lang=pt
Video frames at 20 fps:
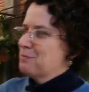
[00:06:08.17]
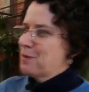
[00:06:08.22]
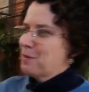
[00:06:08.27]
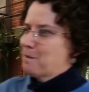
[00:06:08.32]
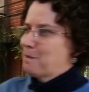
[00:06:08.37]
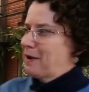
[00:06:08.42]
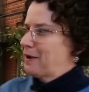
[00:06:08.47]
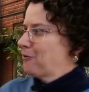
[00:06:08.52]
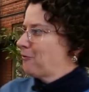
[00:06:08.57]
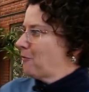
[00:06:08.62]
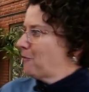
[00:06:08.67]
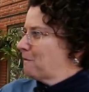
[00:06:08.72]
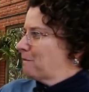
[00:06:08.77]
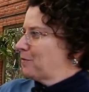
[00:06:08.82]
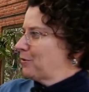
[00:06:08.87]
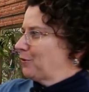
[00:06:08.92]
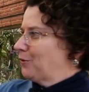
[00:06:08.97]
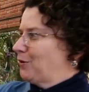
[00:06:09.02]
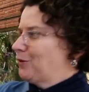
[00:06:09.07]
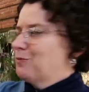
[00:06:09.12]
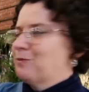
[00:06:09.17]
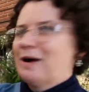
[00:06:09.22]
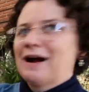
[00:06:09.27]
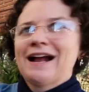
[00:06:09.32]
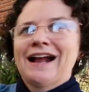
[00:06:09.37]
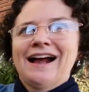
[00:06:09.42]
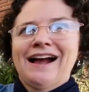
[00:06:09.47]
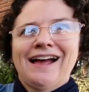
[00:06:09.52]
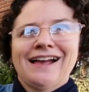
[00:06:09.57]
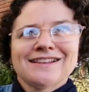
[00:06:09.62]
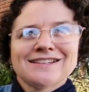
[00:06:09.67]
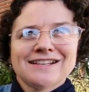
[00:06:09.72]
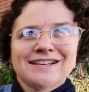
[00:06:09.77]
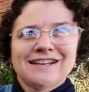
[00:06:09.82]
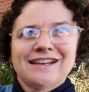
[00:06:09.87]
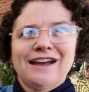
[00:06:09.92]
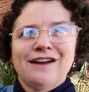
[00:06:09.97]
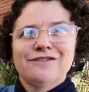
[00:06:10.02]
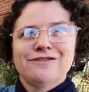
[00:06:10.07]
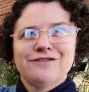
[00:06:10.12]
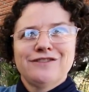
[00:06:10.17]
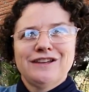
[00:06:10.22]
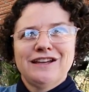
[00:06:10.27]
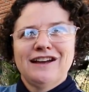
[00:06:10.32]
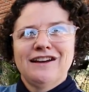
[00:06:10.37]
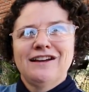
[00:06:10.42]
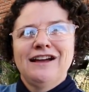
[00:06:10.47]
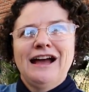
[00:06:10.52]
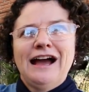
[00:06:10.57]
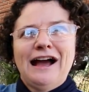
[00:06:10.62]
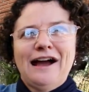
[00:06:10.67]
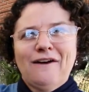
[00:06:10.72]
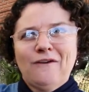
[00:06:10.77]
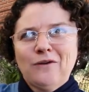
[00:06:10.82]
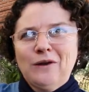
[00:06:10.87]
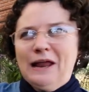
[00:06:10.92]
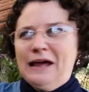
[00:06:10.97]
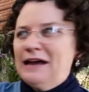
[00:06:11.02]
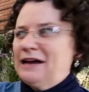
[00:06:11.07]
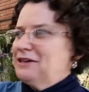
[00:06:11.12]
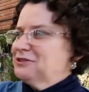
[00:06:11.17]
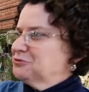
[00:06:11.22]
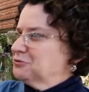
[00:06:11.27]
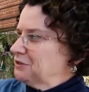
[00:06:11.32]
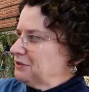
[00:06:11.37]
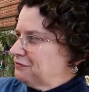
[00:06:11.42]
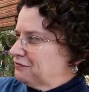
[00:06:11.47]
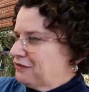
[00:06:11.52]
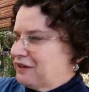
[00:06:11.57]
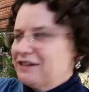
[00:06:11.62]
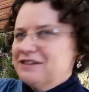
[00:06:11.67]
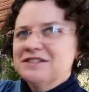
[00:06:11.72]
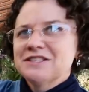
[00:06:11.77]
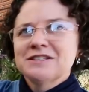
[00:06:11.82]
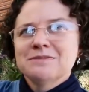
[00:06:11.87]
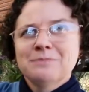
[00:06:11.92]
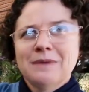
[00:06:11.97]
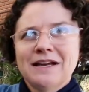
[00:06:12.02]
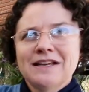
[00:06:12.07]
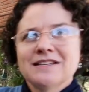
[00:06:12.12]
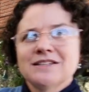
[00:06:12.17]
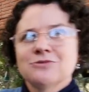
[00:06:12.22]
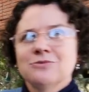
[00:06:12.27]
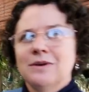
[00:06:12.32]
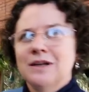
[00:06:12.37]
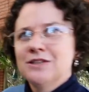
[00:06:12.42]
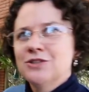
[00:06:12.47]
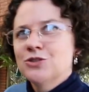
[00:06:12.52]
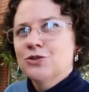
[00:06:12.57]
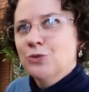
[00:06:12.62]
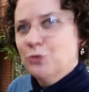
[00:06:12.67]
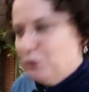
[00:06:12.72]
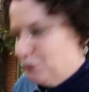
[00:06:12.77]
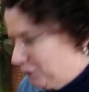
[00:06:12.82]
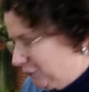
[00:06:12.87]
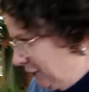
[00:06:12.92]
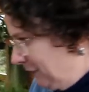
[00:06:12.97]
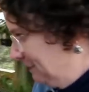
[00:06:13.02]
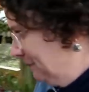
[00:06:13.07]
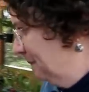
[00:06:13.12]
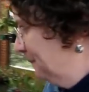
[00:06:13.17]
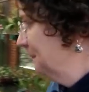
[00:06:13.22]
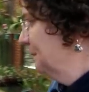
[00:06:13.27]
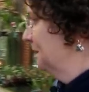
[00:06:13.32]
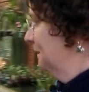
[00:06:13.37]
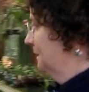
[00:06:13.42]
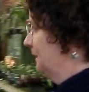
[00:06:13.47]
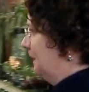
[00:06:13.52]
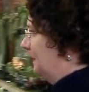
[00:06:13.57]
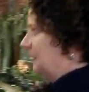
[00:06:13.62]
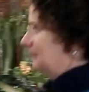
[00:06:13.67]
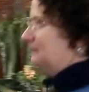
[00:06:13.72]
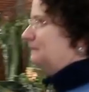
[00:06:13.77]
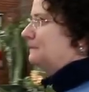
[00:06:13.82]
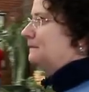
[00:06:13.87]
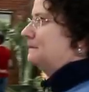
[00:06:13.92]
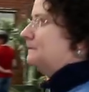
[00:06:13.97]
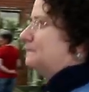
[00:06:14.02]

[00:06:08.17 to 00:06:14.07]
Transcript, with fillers: meu pai comprou uma casa que havia ao lado e fez mais uma estufa. Né?